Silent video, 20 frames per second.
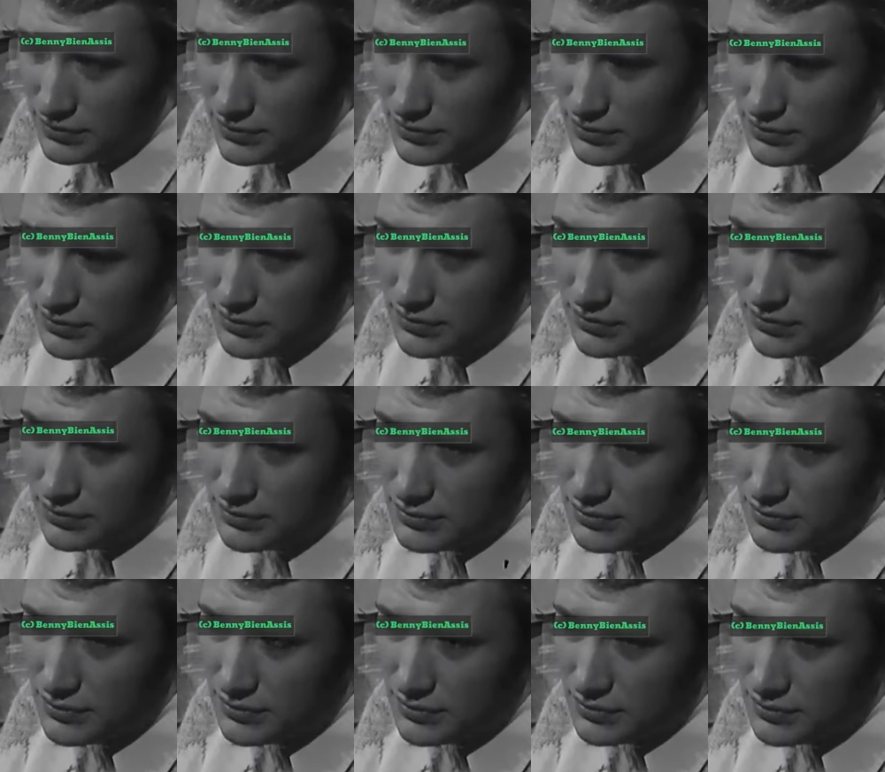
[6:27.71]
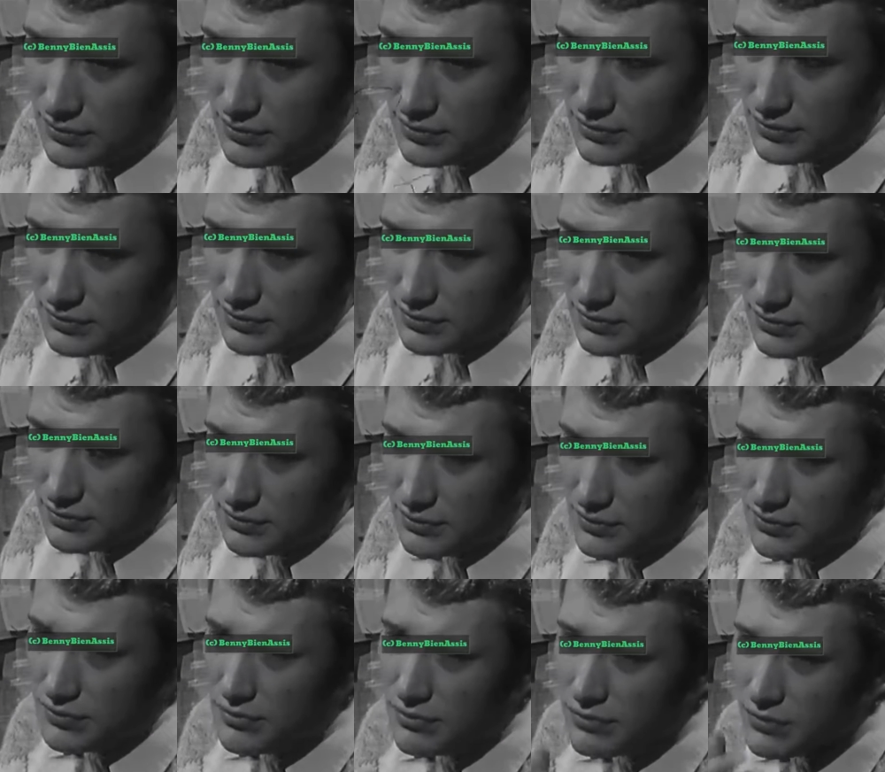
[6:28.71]
Vos fans vous appellent
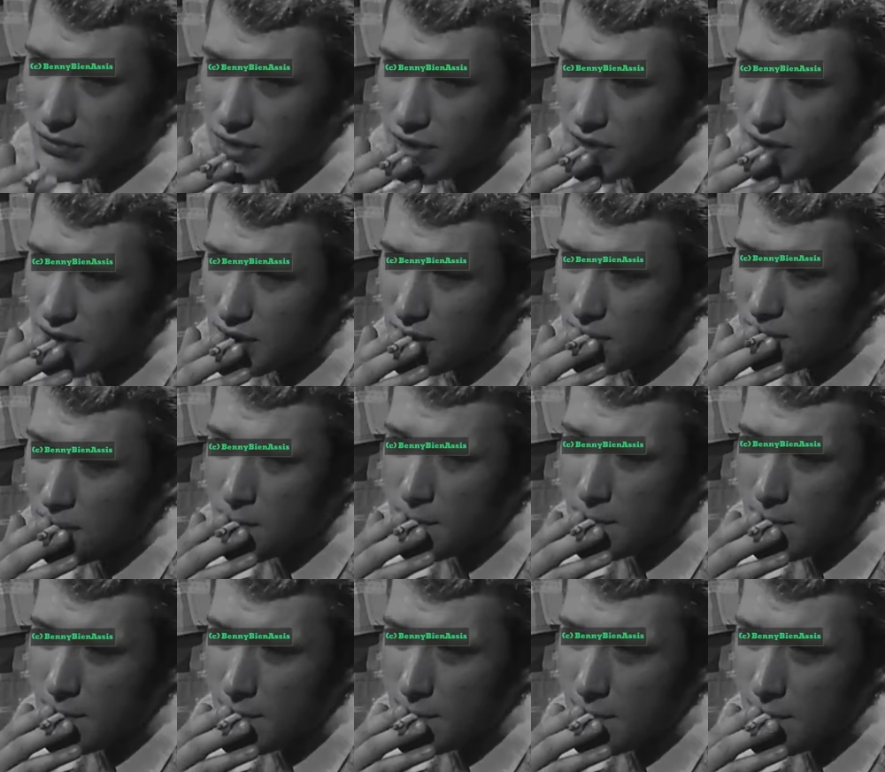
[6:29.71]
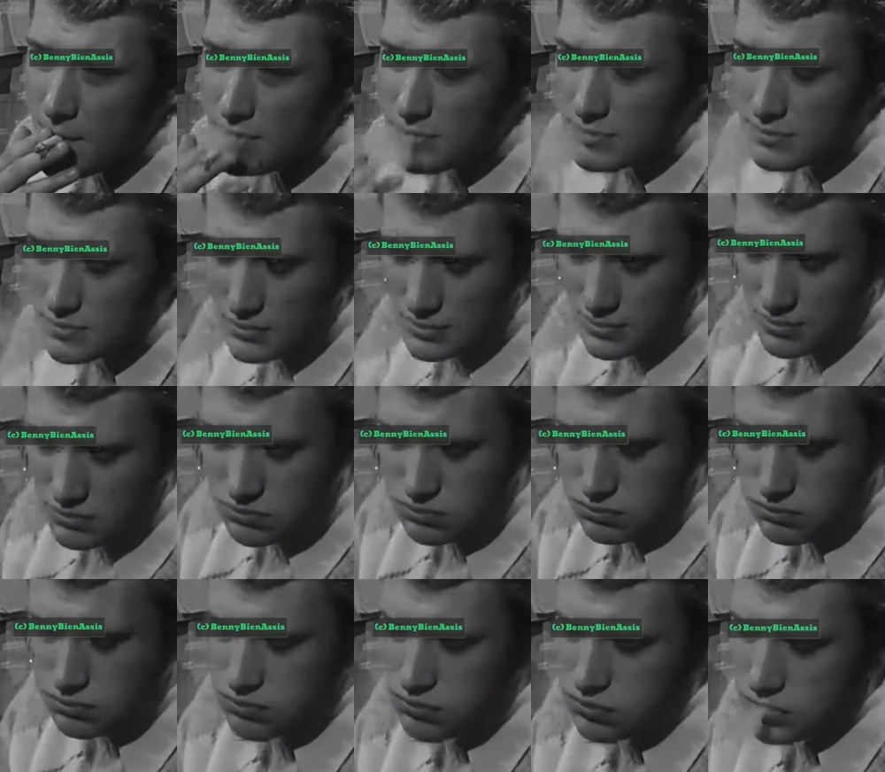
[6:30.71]
Johnny le Roi. Alors
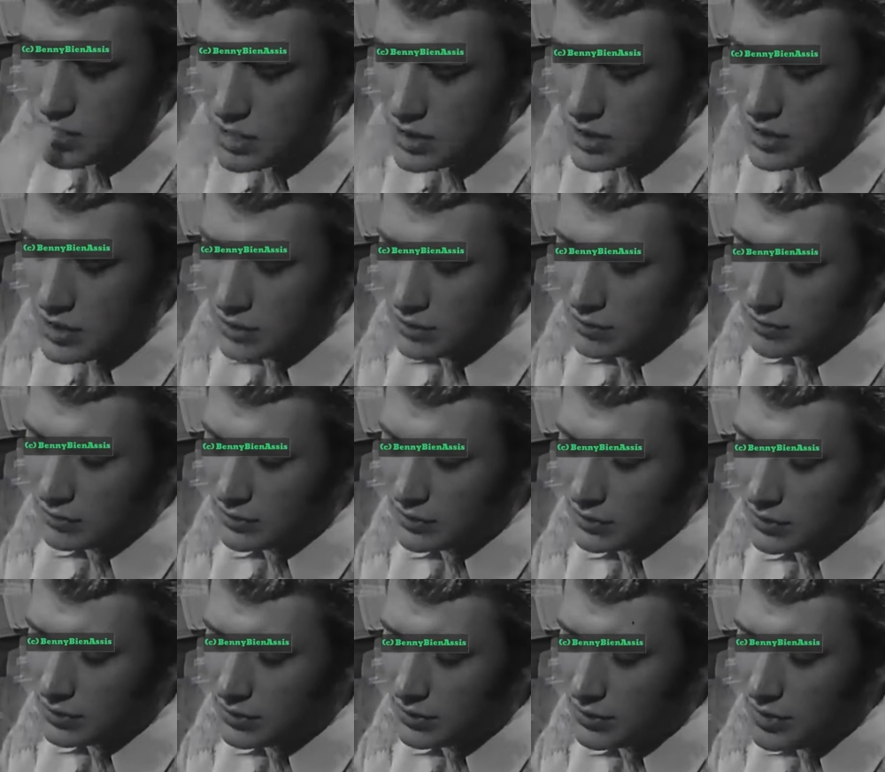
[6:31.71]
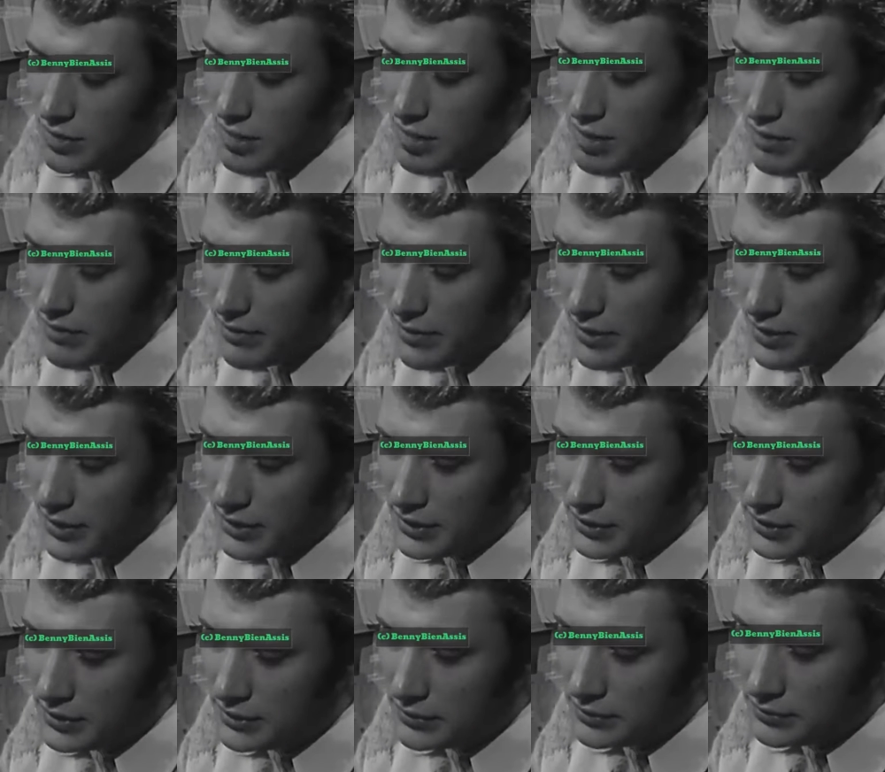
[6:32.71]
Johnny le Roi, dites-nous, est-ce que les rois
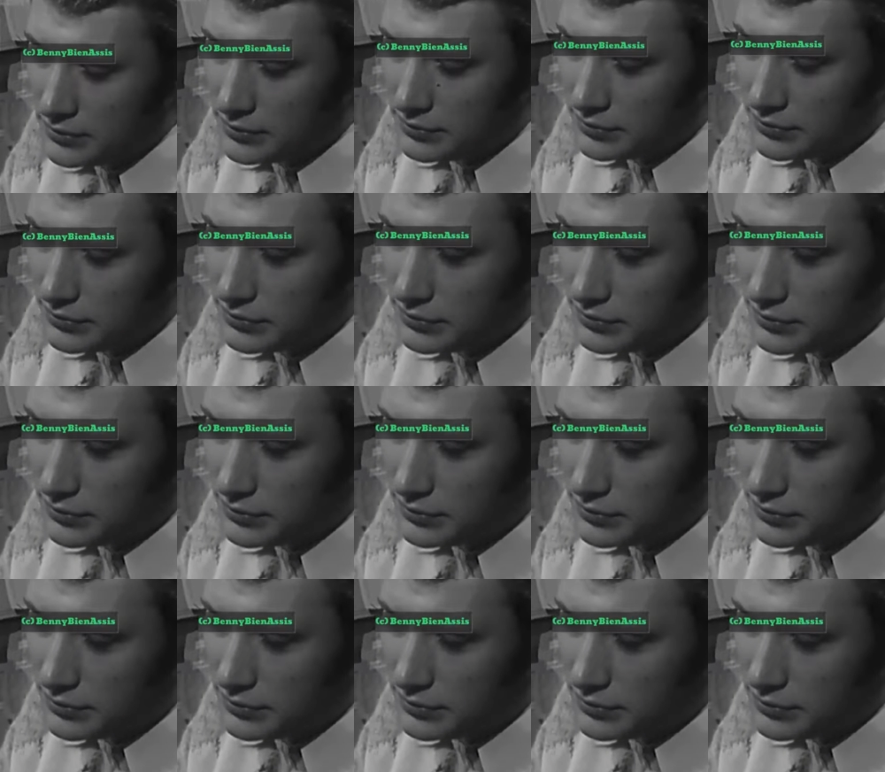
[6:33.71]
sont heureux